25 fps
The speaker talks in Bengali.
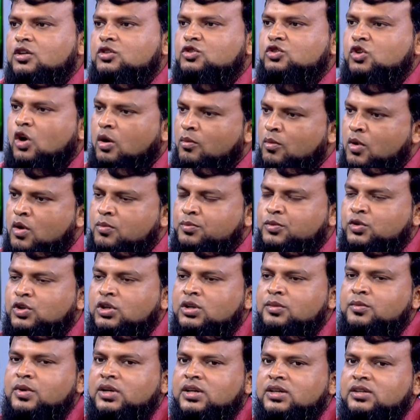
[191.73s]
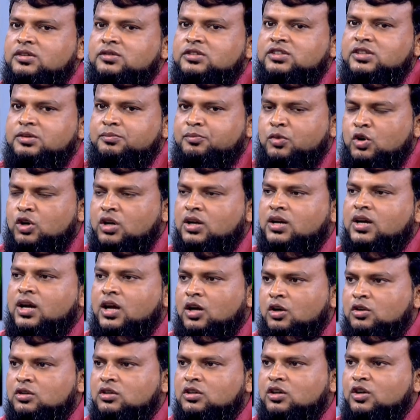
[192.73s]
সম পরিমাণে যে
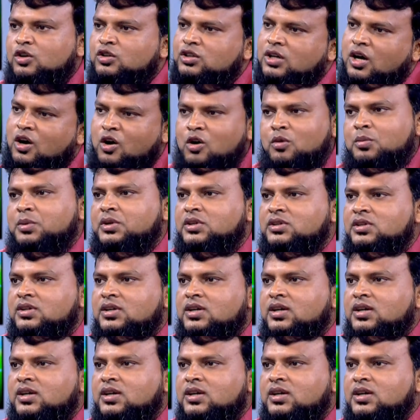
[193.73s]
পরাগায়ন ওটা হবে